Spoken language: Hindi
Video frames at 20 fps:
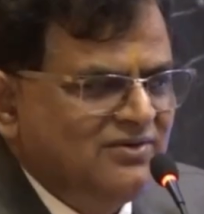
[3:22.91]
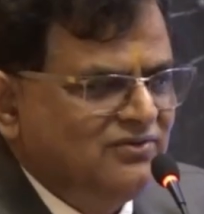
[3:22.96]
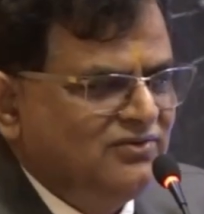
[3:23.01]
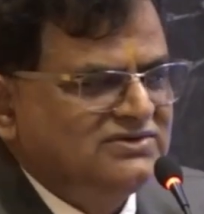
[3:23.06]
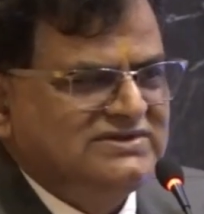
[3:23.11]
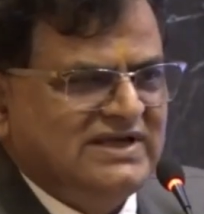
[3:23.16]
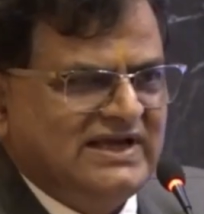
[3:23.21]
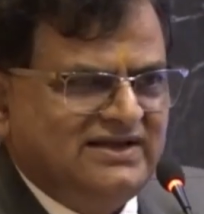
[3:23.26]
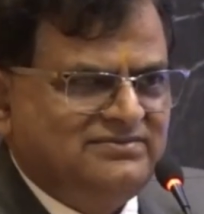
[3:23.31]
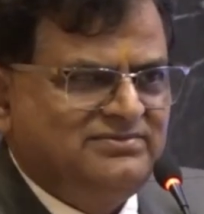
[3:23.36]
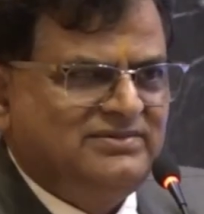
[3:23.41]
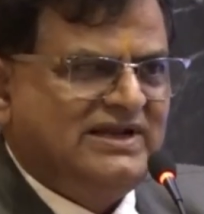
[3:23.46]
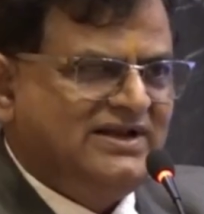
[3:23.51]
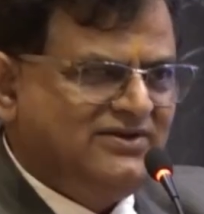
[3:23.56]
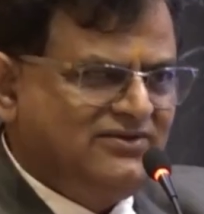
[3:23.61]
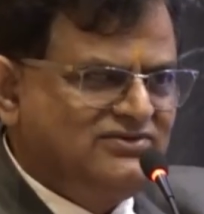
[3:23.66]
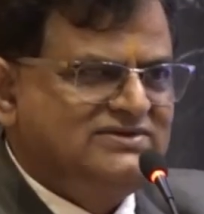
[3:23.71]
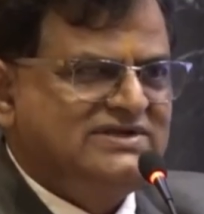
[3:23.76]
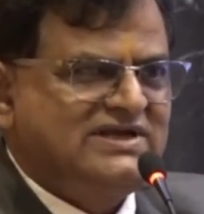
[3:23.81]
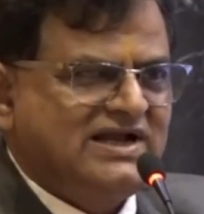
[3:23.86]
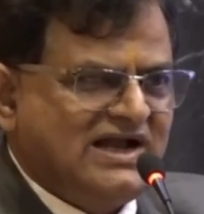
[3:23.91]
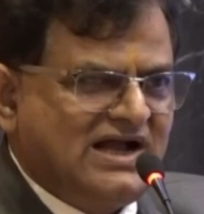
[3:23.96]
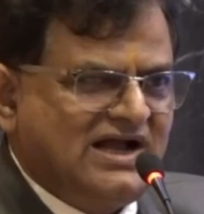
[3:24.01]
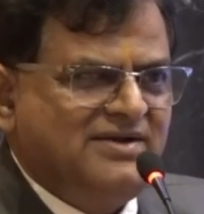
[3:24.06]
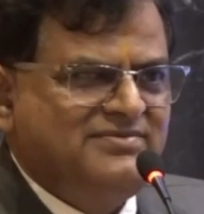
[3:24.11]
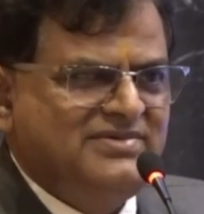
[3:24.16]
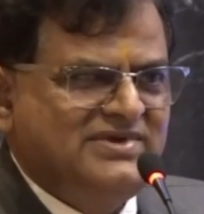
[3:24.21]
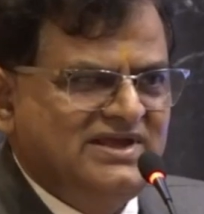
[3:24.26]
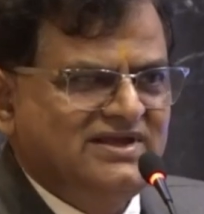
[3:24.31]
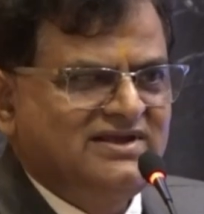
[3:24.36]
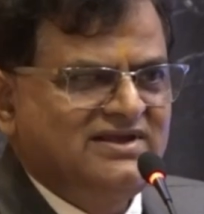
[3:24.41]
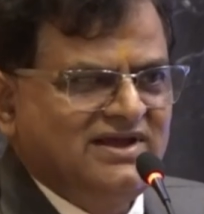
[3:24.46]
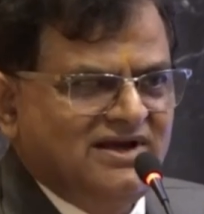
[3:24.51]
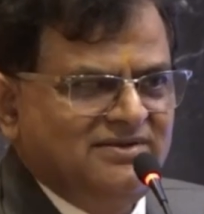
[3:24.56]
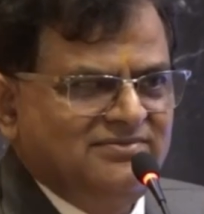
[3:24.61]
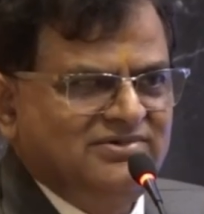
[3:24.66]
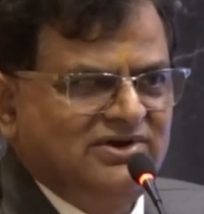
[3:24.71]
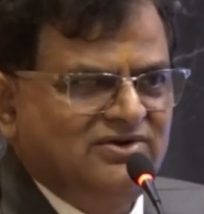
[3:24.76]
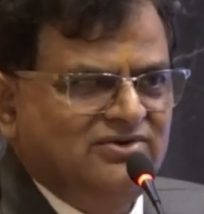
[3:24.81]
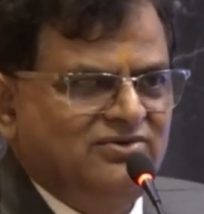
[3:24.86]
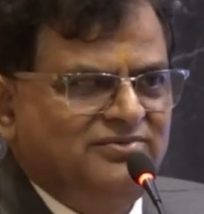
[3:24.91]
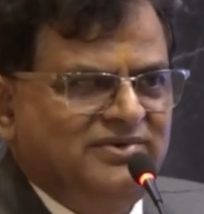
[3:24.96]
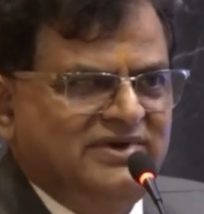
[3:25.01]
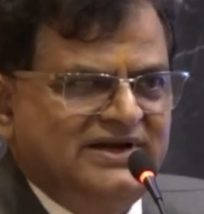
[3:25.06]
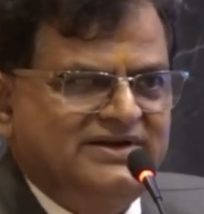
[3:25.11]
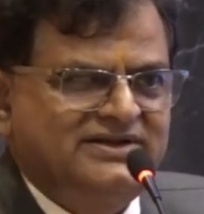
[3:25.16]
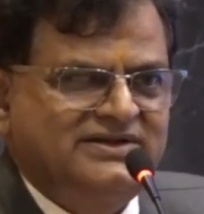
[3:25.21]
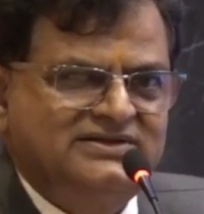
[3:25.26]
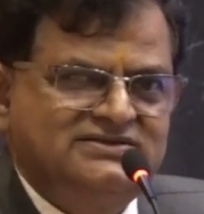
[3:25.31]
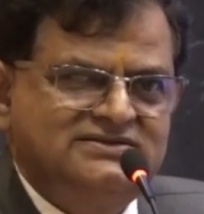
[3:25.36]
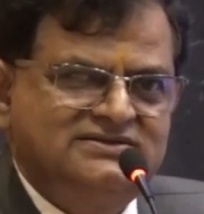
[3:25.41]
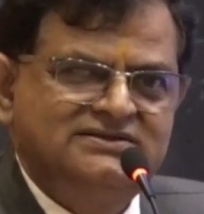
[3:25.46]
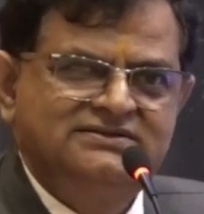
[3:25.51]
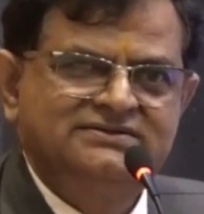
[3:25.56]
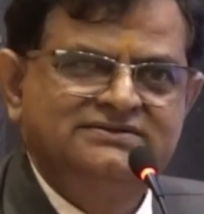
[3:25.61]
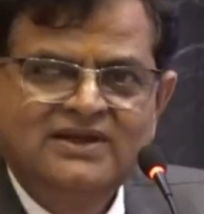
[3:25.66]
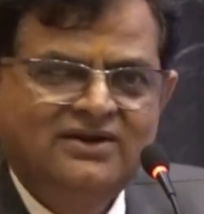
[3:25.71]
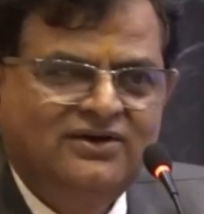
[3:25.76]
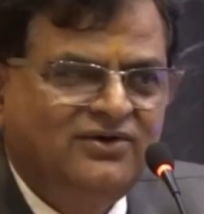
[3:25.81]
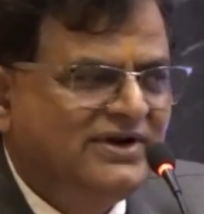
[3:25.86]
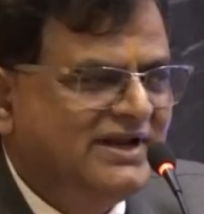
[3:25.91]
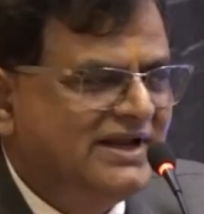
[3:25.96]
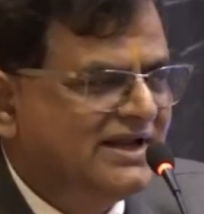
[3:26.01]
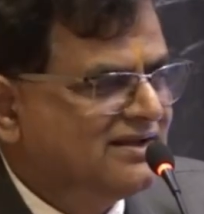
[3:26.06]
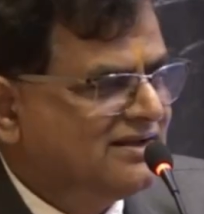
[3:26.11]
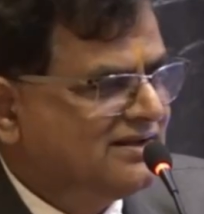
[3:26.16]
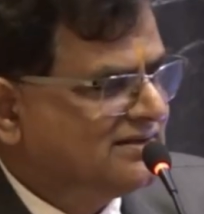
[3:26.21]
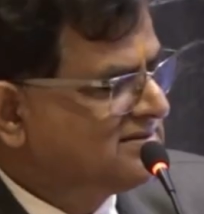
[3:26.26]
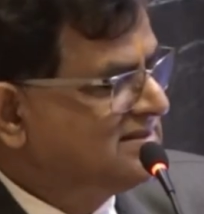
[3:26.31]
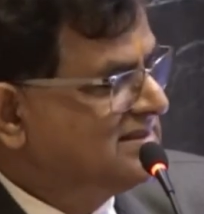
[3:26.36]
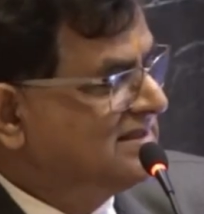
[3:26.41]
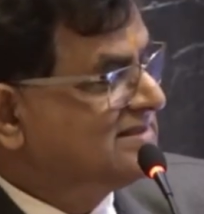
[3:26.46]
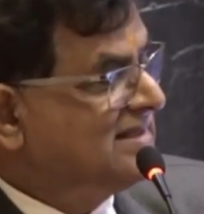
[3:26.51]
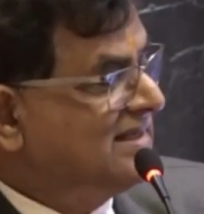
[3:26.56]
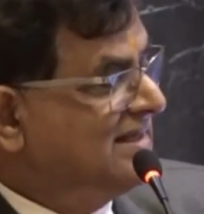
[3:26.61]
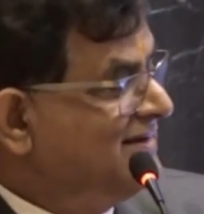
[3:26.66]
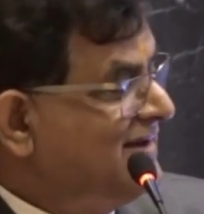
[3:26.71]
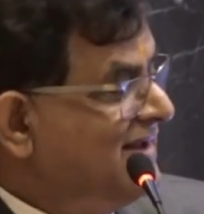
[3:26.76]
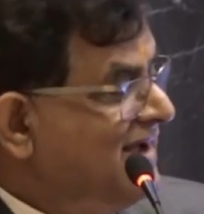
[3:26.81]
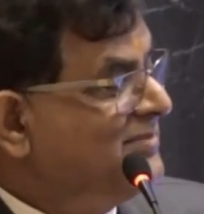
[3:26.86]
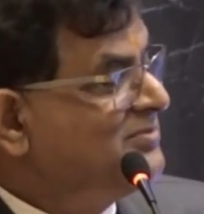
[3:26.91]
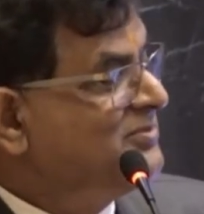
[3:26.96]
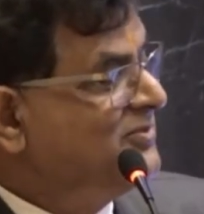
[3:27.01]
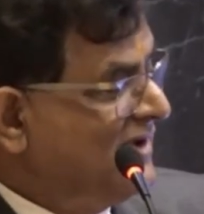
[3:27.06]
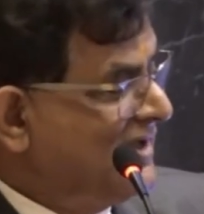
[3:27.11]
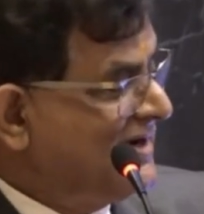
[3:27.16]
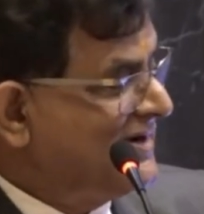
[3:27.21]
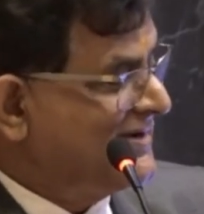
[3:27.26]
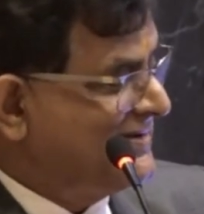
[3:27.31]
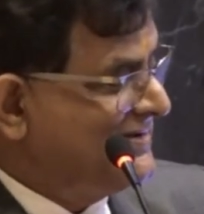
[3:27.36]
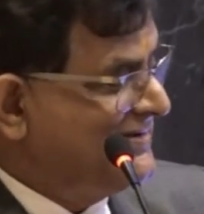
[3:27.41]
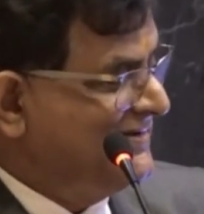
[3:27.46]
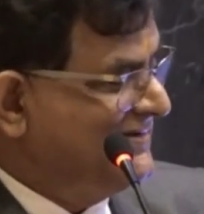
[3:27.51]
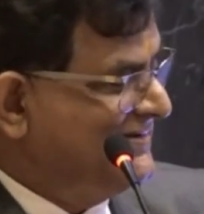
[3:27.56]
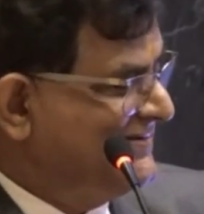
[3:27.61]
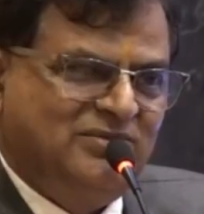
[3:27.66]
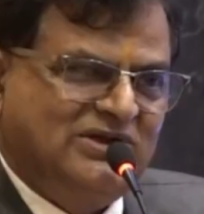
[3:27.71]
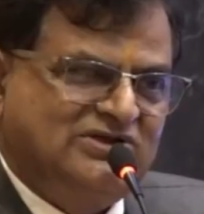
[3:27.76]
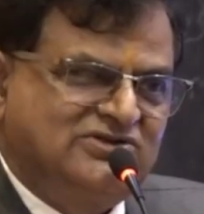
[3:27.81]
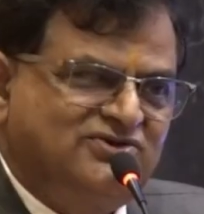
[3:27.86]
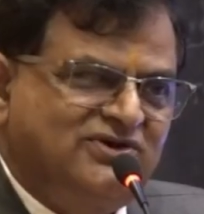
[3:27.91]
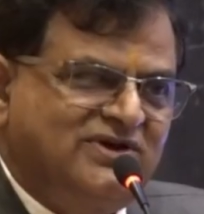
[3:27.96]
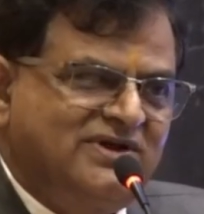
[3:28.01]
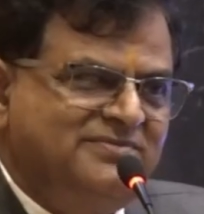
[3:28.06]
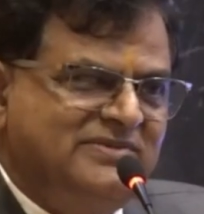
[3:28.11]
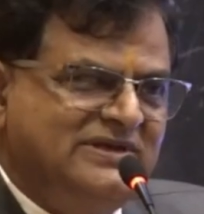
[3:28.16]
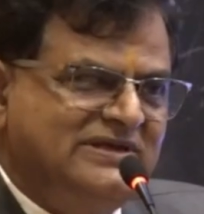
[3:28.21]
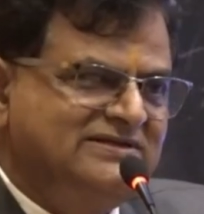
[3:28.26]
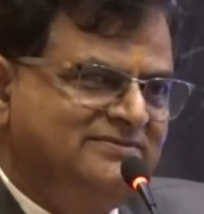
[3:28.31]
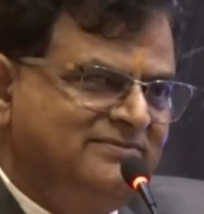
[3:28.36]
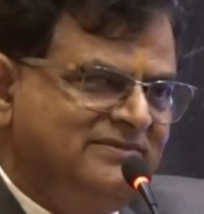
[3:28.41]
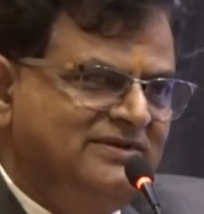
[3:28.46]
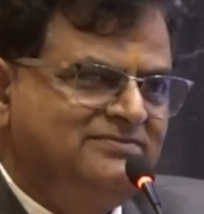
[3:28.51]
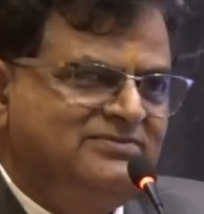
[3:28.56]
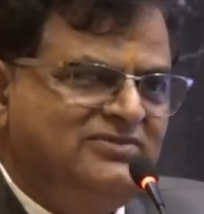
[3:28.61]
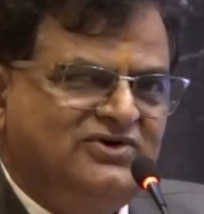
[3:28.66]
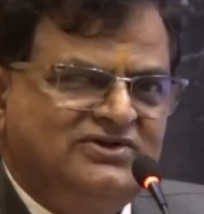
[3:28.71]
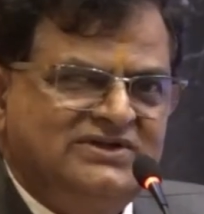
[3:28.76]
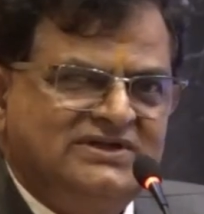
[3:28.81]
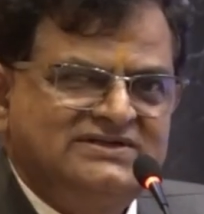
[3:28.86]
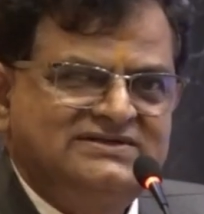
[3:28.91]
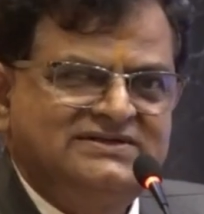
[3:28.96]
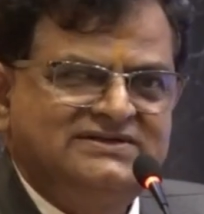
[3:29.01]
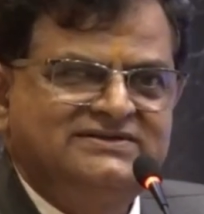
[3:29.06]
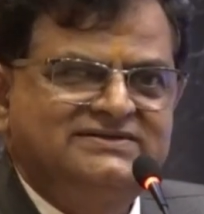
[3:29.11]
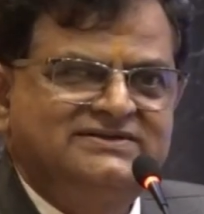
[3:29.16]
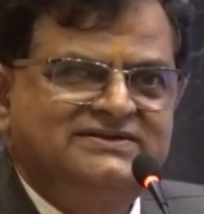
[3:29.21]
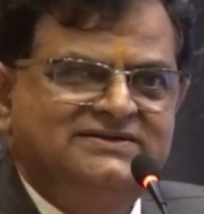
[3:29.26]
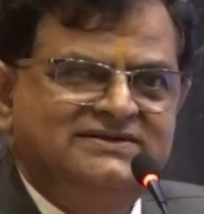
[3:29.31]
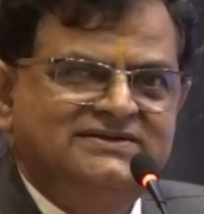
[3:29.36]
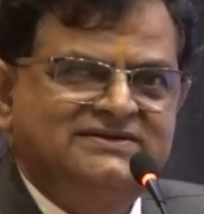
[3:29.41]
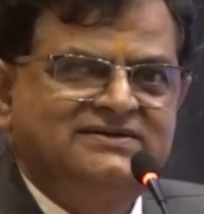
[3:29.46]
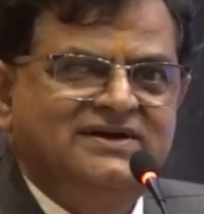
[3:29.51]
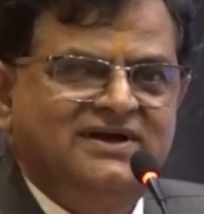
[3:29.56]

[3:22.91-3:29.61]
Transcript: वो शायद मैंने उनसे कहा भी है कि आप इनको भेंट कीजिए और एक सेशन आप वहाँ रखिए बच्चों के बीच में बहुत अच्छे से